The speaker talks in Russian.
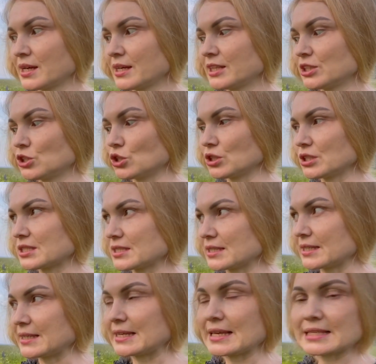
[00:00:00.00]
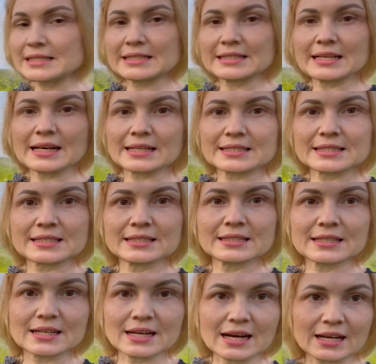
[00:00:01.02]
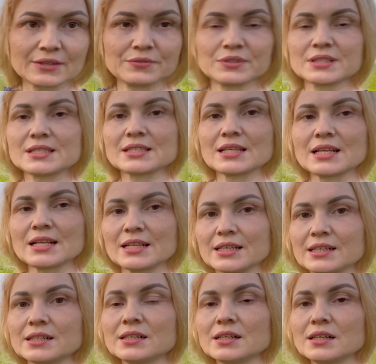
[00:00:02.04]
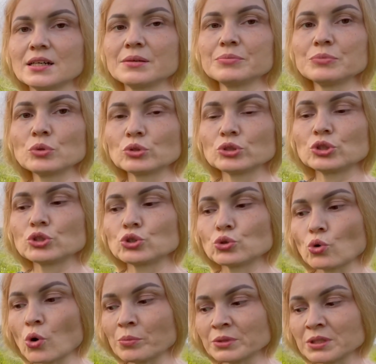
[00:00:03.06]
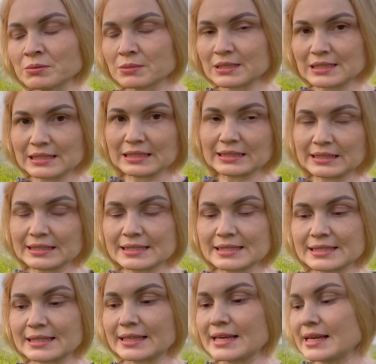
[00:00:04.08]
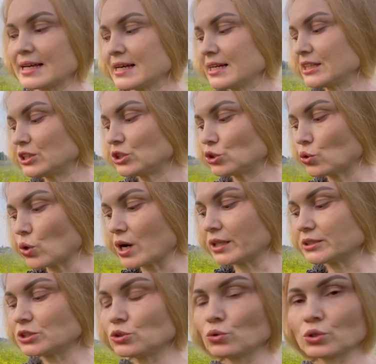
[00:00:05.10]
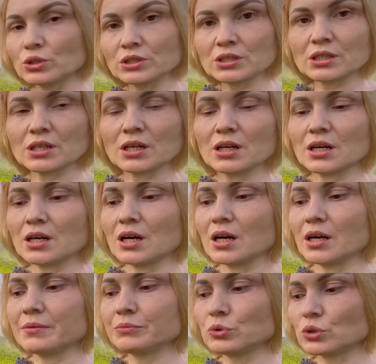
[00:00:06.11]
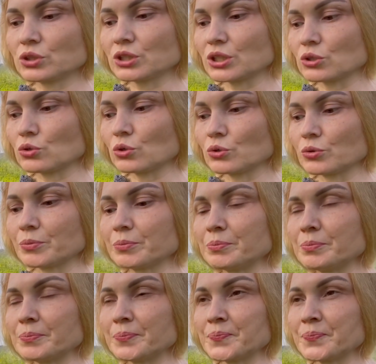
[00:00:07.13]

То есть, если от синяка и фацелии а, мед темный, маслянистый, то от доника а, мед такой он